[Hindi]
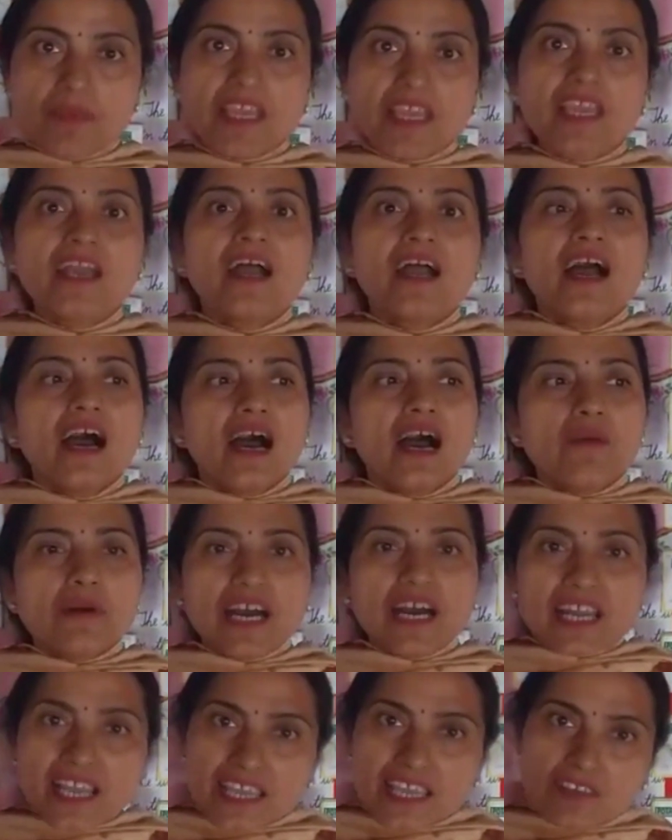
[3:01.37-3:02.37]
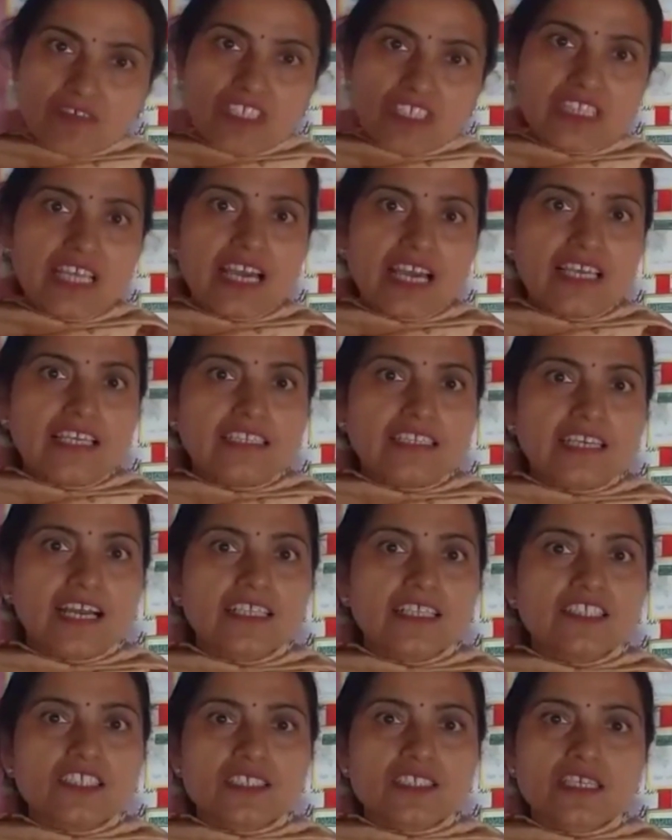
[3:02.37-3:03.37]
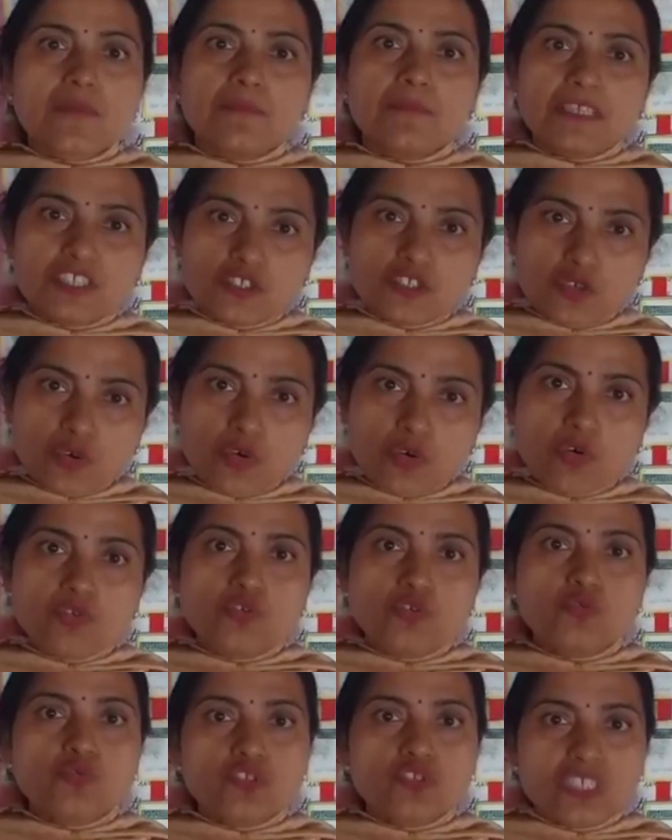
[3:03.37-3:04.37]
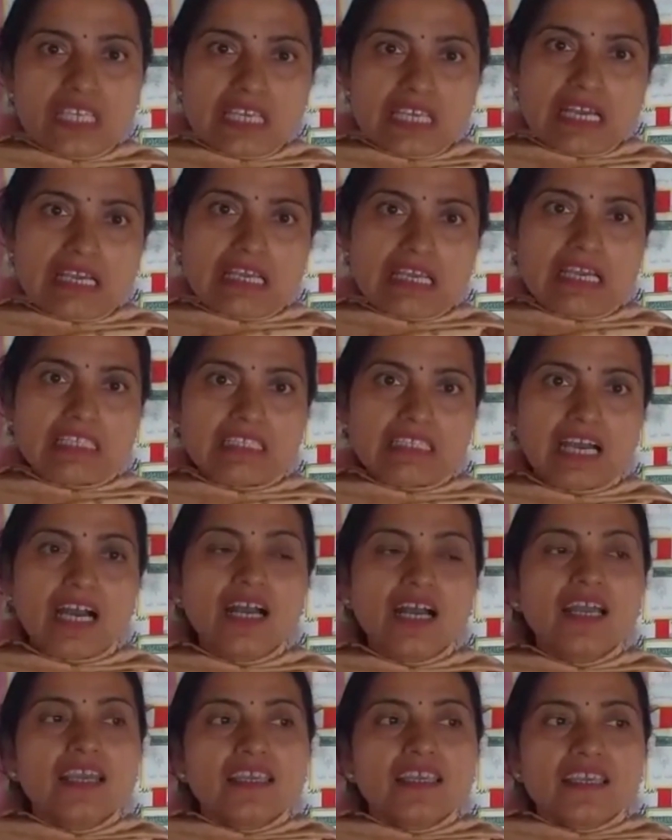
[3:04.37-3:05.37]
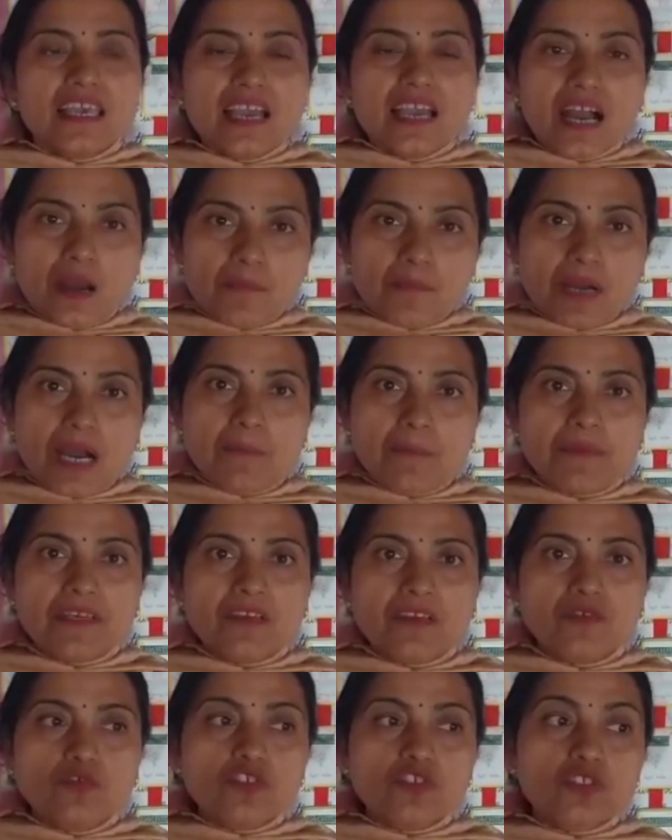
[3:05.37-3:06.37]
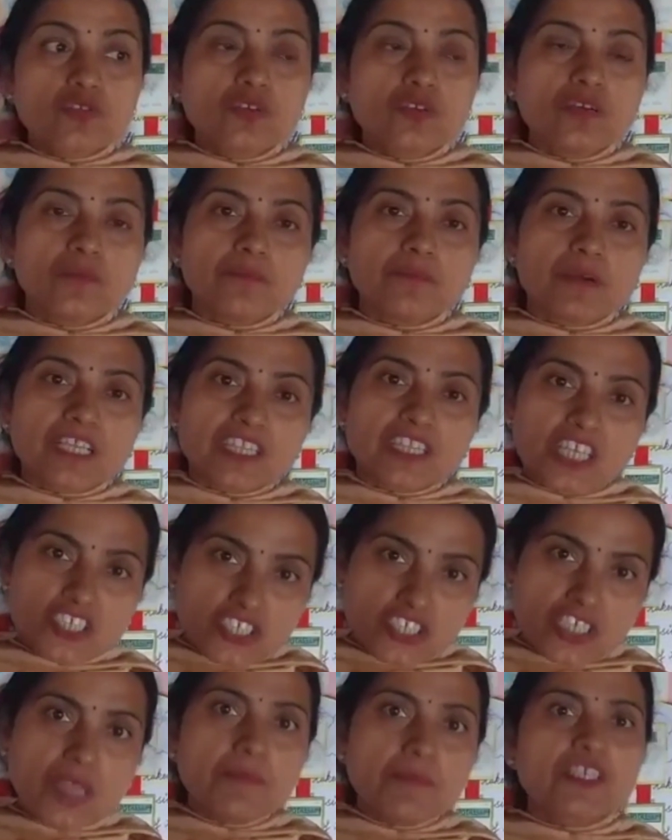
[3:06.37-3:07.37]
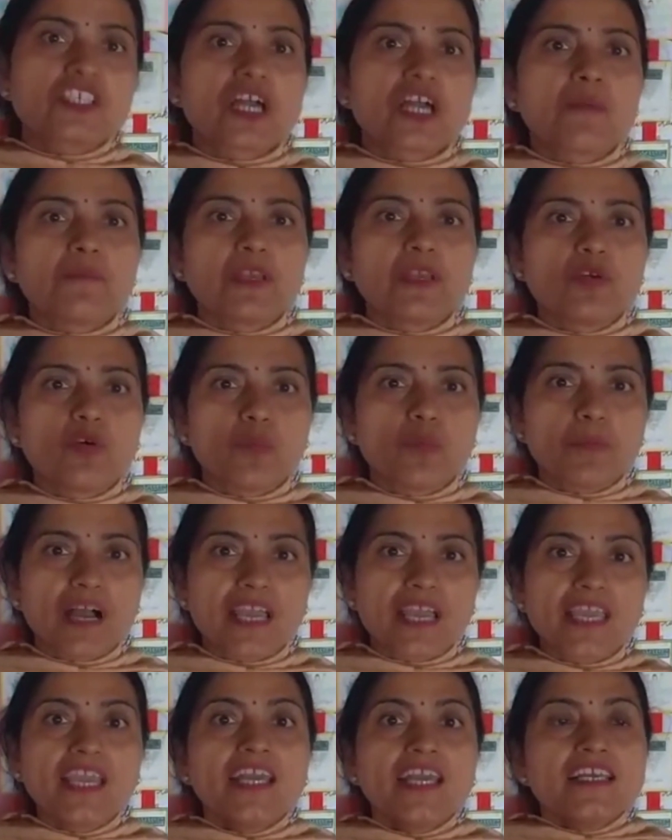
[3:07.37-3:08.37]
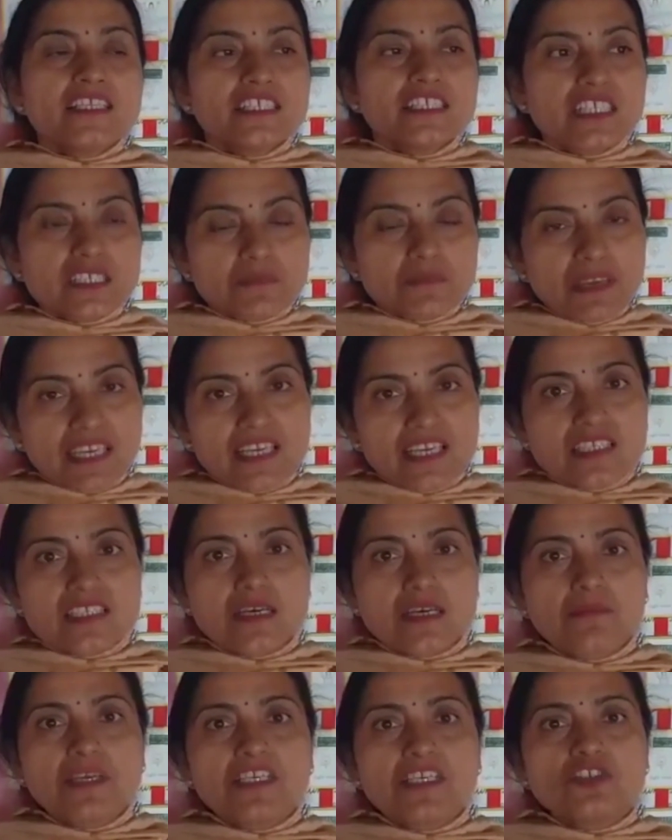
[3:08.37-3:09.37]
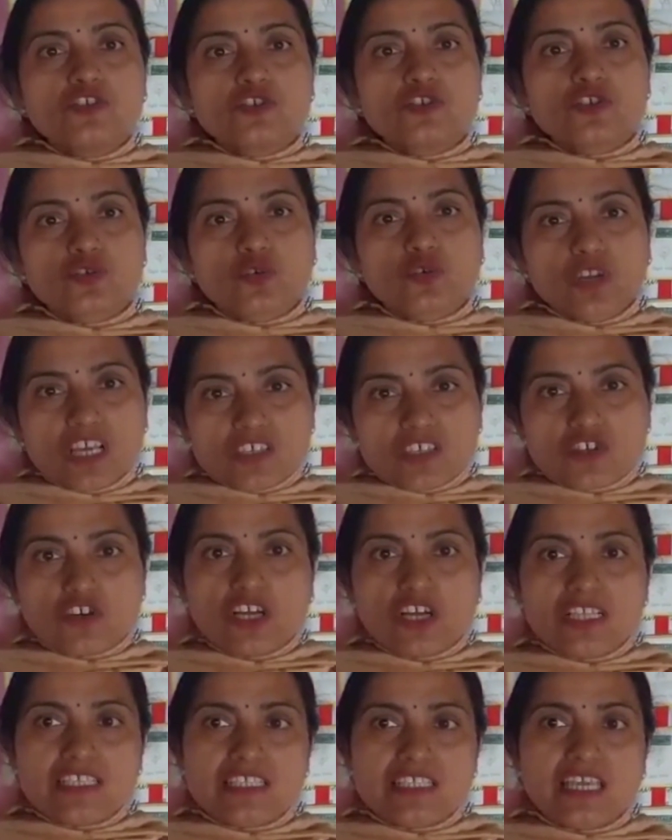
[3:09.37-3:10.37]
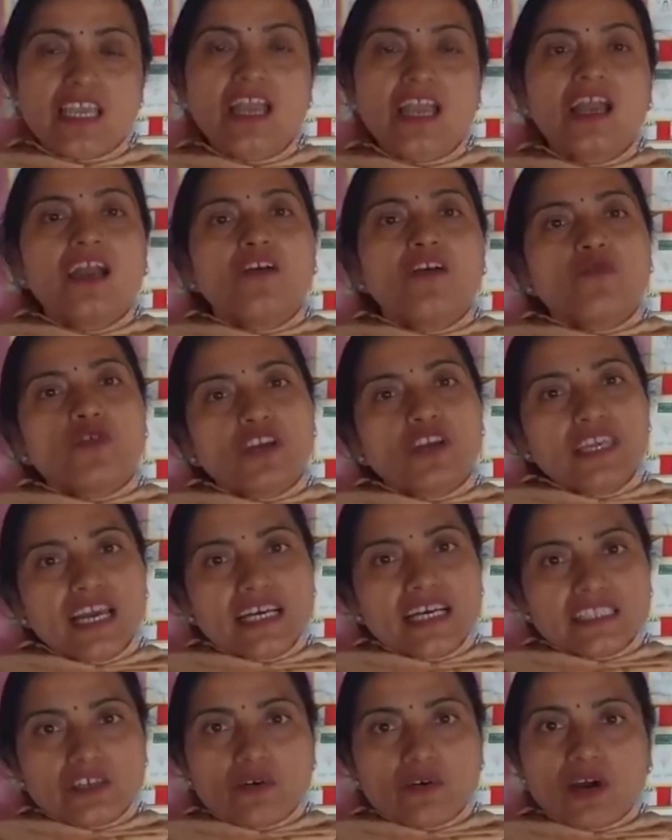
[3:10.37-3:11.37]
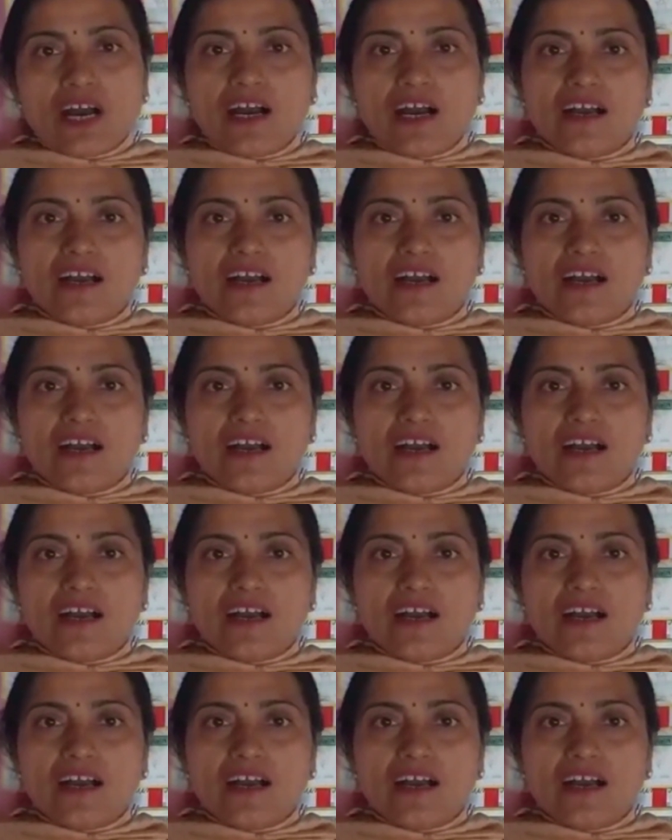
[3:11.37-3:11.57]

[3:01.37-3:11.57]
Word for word: में हमारा एक विद्यालय था जिसके बच्चों को चूज किया गया था कि हम अपने उस प्रदर्शनी में शामिल हो पाए जिसमें कि सभी जो 16 स्टॉल्स थे वो या तो